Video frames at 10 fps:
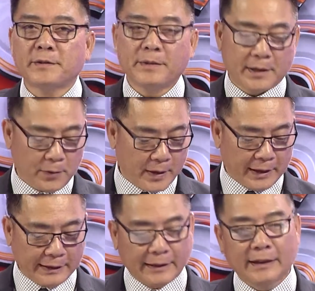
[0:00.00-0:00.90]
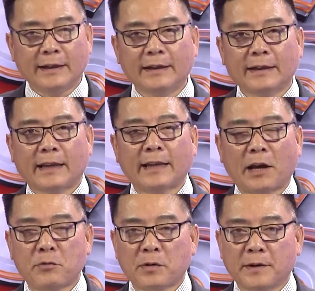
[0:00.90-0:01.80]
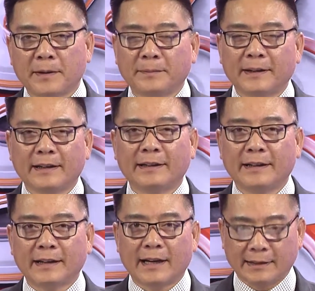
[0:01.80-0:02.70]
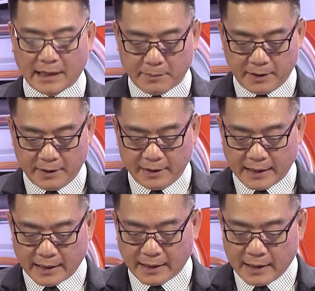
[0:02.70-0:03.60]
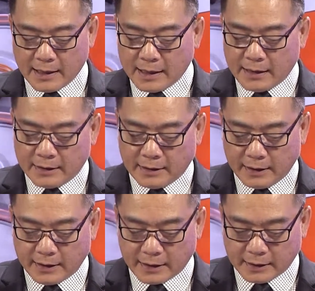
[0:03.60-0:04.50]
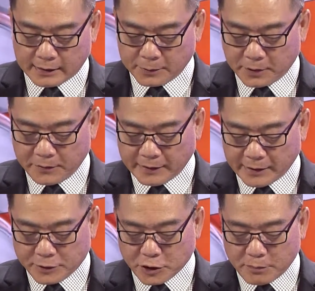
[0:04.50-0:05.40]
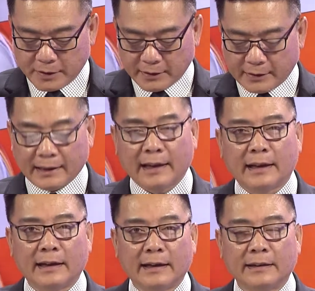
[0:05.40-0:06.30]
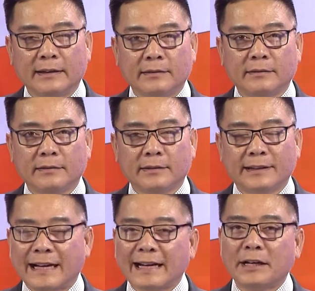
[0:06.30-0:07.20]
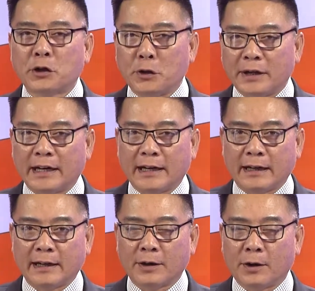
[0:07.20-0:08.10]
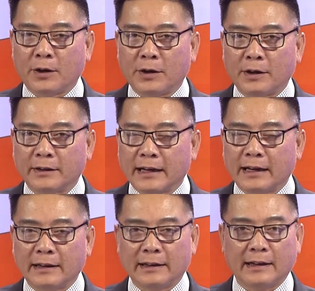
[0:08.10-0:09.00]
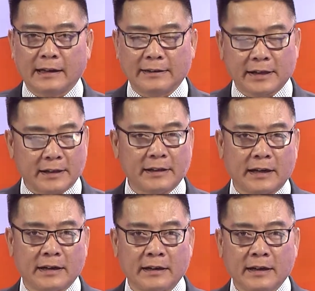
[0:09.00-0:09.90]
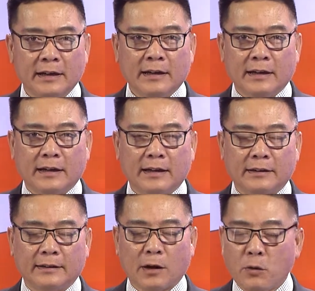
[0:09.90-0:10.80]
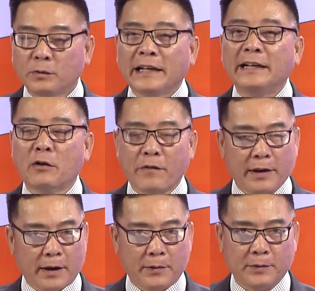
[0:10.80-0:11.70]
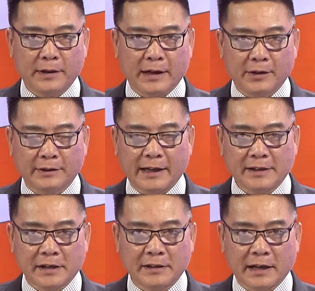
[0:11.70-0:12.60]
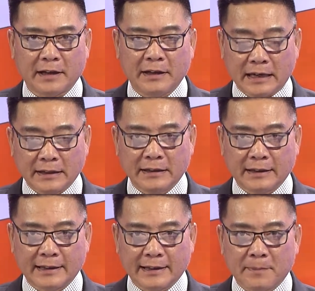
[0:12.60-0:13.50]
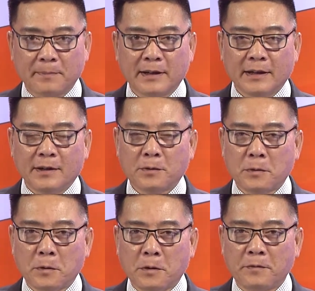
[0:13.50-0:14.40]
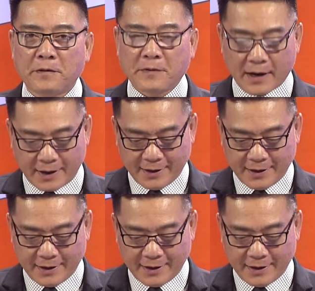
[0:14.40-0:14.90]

liên quan đến cái giải World Cup đang diễn ra tại bên nước Nga thì à, thưa quý vị tin cho biết là các cái đội này họ đang là tranh giành à, đấu thi đấu với nhau để có thể tranh giành nhận được cái cấp của FIFA.